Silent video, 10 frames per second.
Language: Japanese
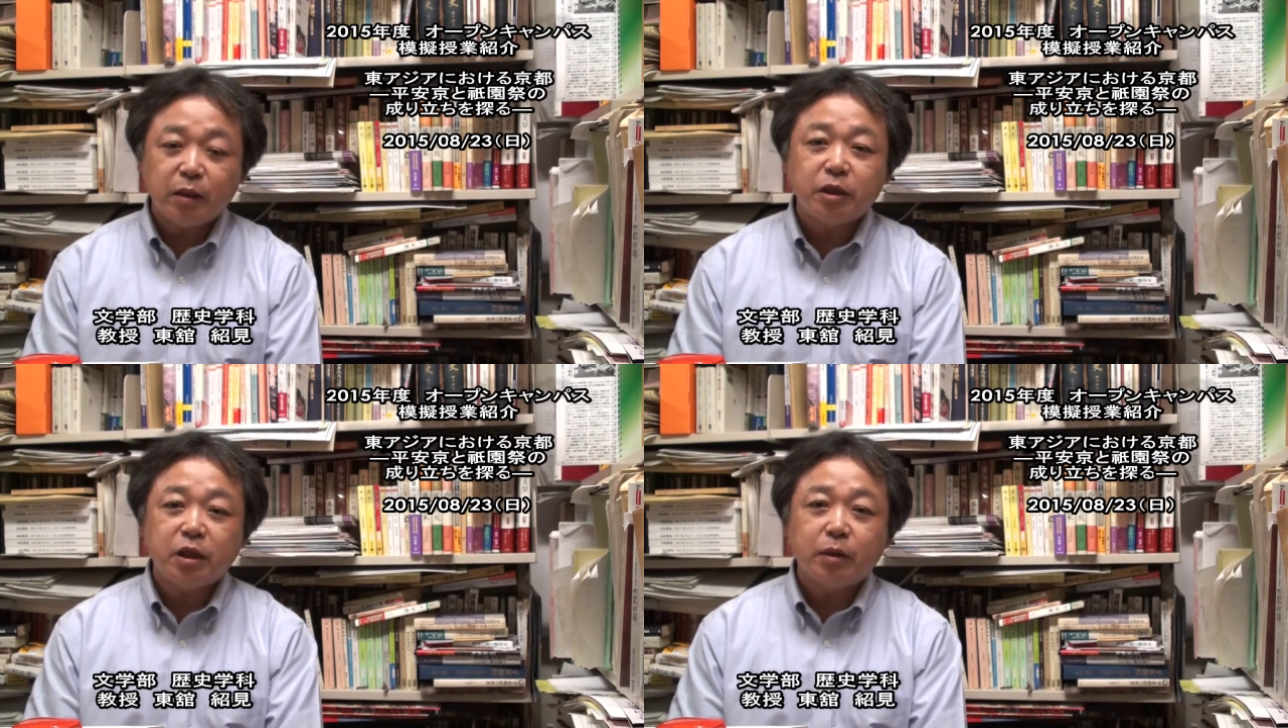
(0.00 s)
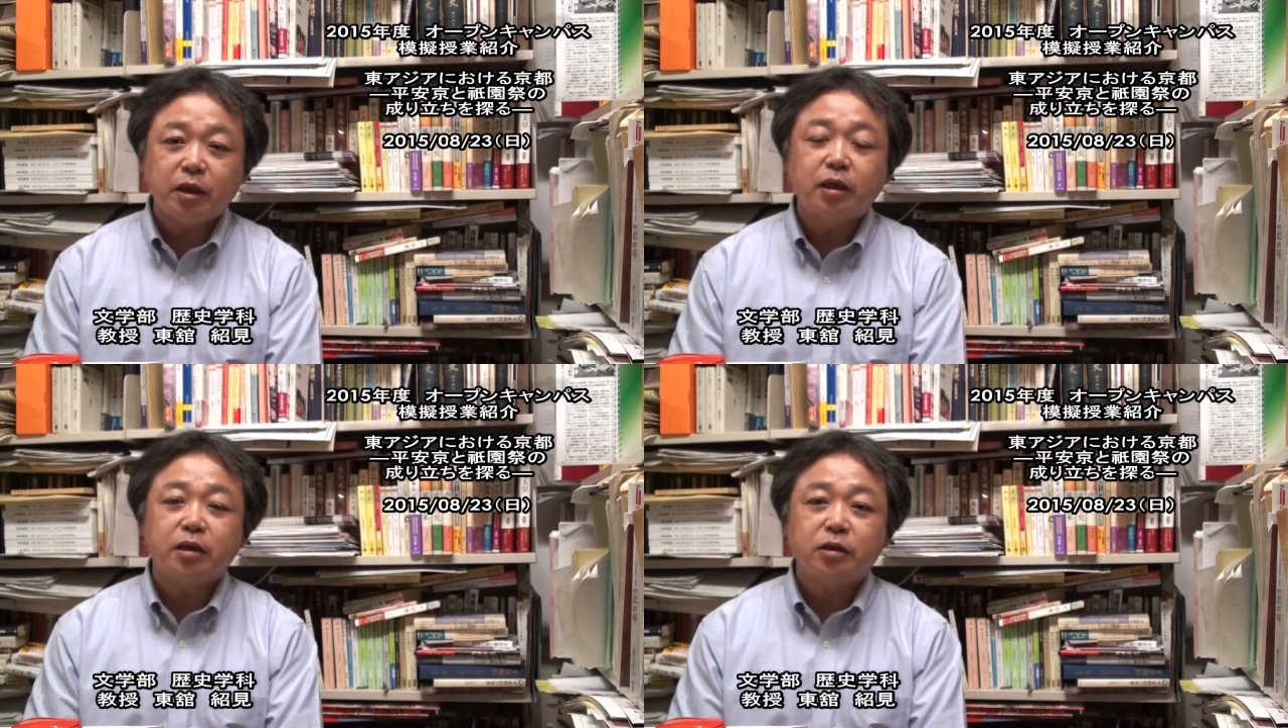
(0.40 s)

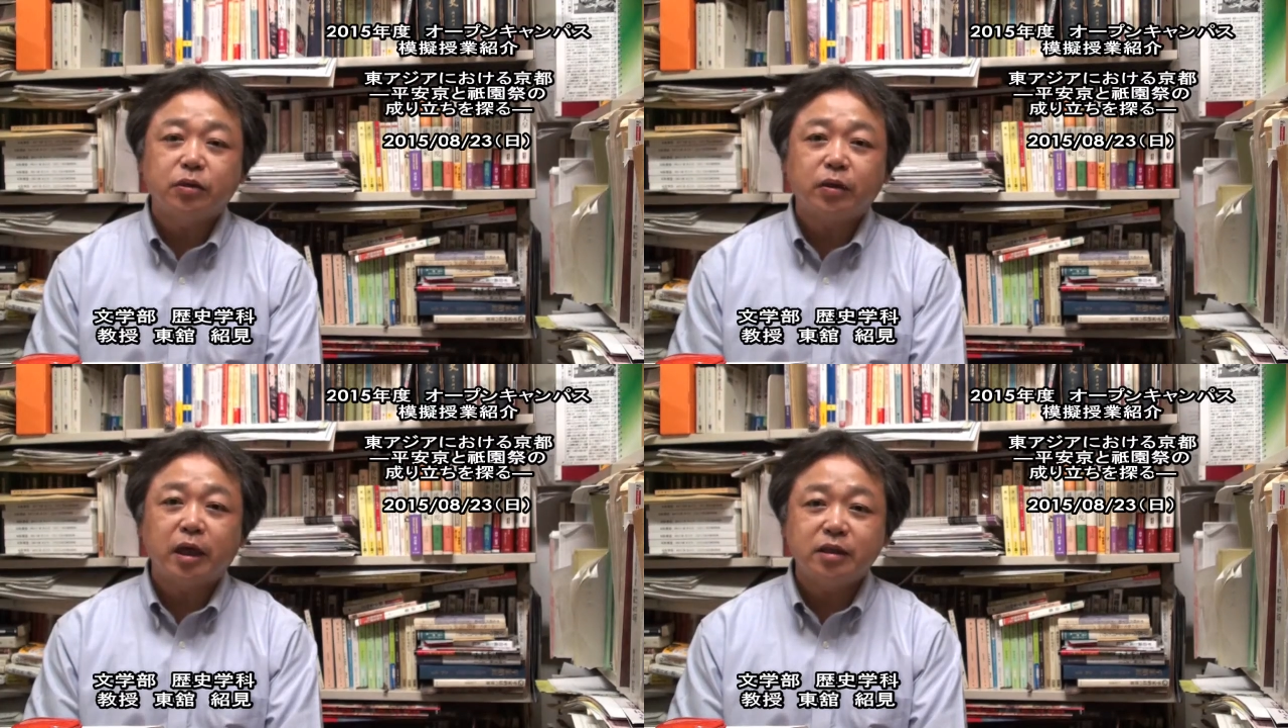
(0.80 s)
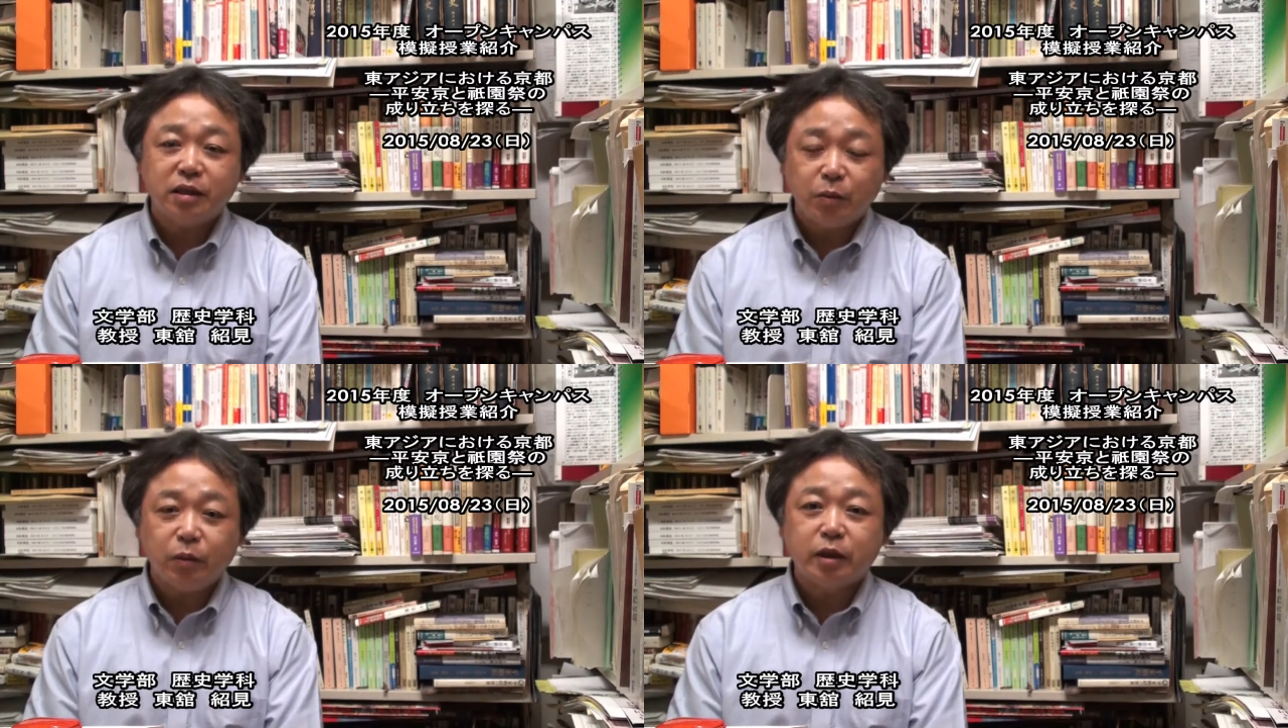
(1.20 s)
様々な歴史を感
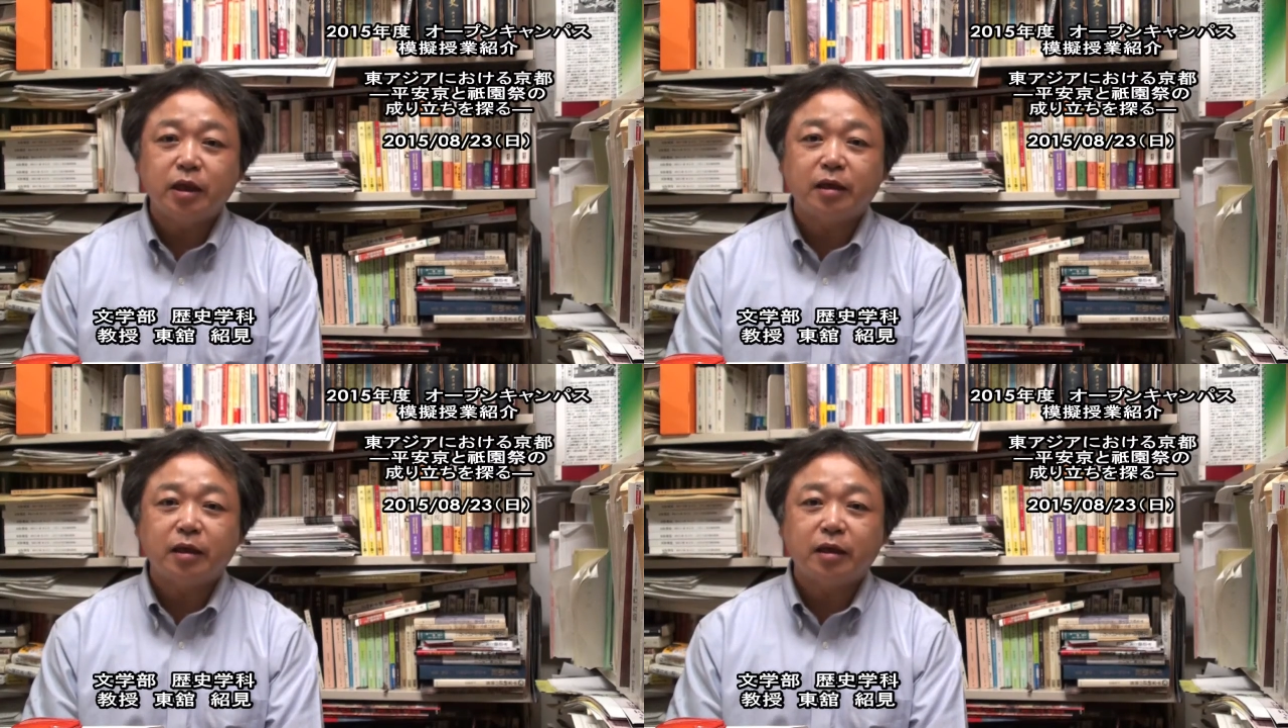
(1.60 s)
じてみま